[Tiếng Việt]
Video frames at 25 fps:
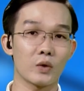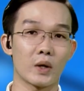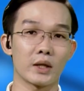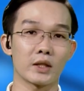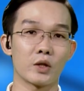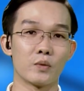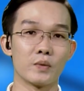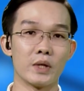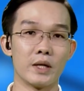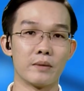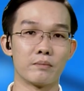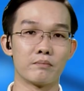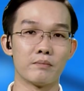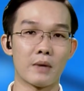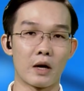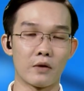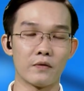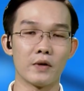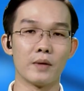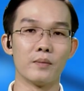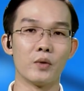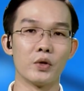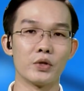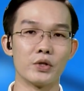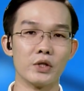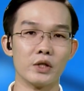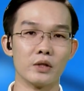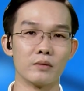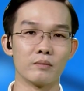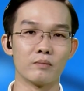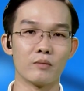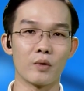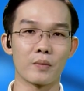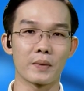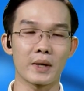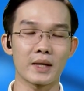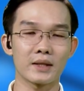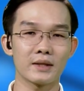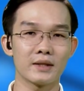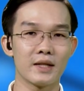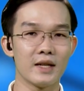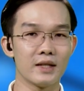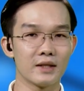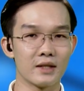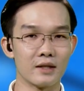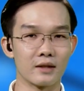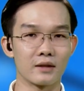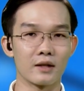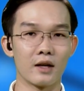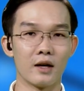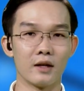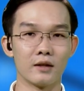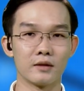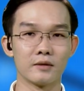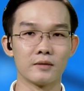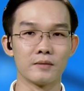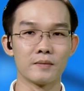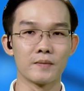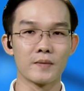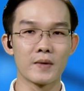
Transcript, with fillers: tỏa thông điệp bảo vệ môi trường một cách thiết thực hơn.